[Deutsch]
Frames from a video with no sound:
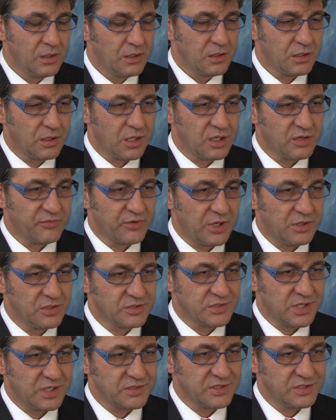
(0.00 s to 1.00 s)
Ich gehe davon
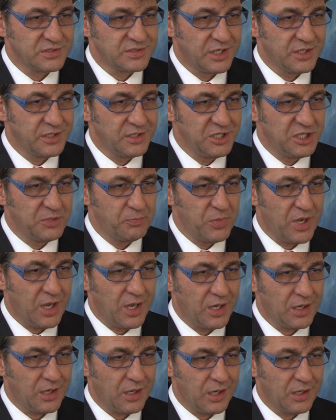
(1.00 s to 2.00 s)
aus, dass die Zeit nicht mehr
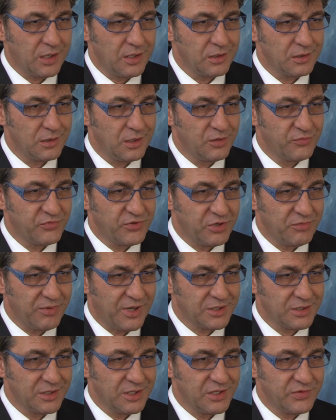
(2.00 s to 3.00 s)
arg lange auf sich
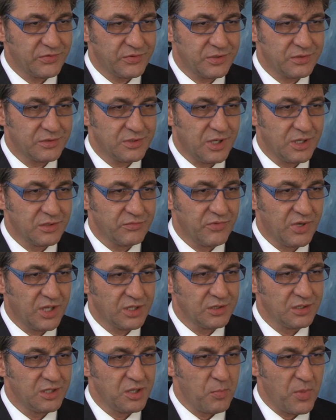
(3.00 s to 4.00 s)
warten lässt. Dann
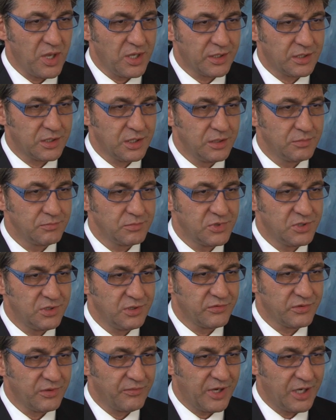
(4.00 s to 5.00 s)
werden die Märkte
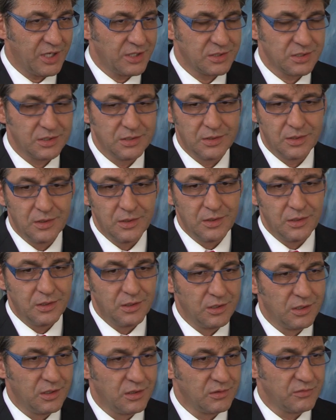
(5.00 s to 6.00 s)
dieser Welt
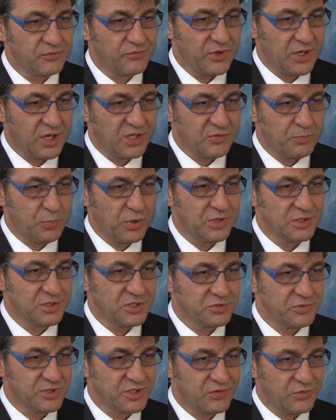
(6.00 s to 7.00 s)
hier
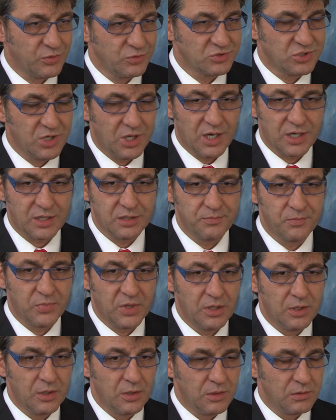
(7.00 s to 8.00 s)
finanzpolitisch wieder zuschlagen.
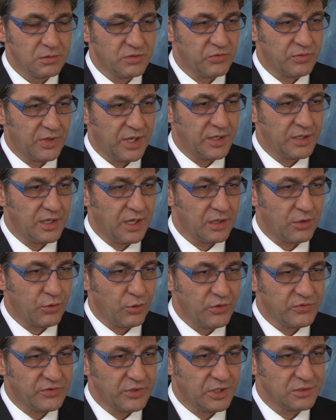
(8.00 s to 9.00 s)
Und zwar in
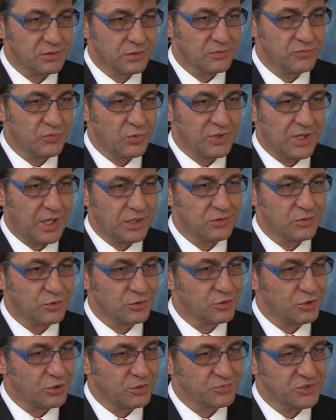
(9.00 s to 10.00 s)
Größenordnung, wo dann
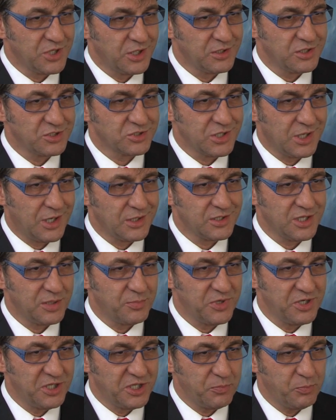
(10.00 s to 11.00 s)
unter Umständen der Staat
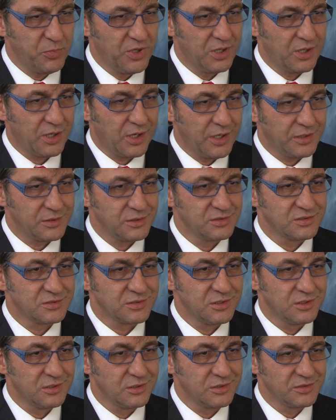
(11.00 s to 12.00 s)
eben nicht mehr rettend
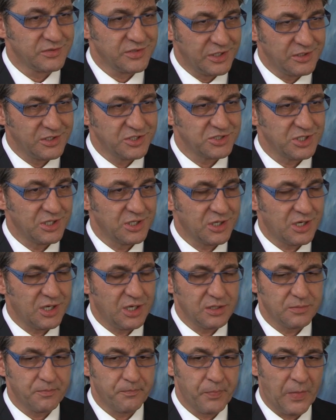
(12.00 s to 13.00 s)
zur Seite stehen
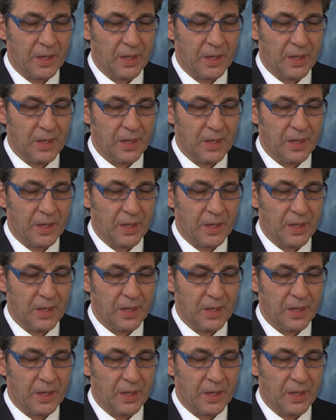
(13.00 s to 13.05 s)
kann.